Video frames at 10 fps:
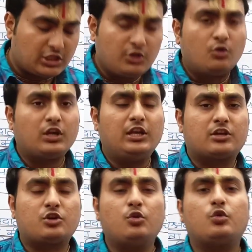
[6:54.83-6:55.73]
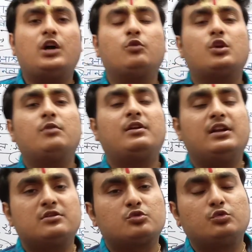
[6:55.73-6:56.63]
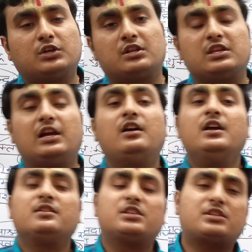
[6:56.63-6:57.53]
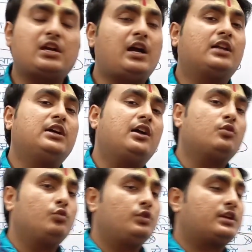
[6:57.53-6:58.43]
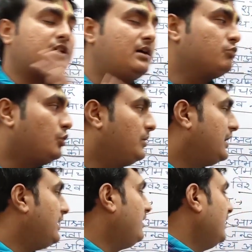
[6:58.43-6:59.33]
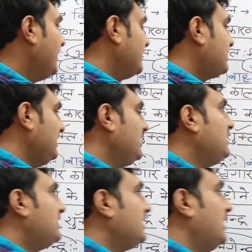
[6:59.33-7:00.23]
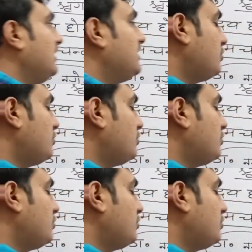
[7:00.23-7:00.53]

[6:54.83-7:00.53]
स्त्रियों के लक्षणों का उन्होंने वर्णन शुरू कर दिया जिसका आधार उन्होंने काम को बनाया इसलिए रीतिकाल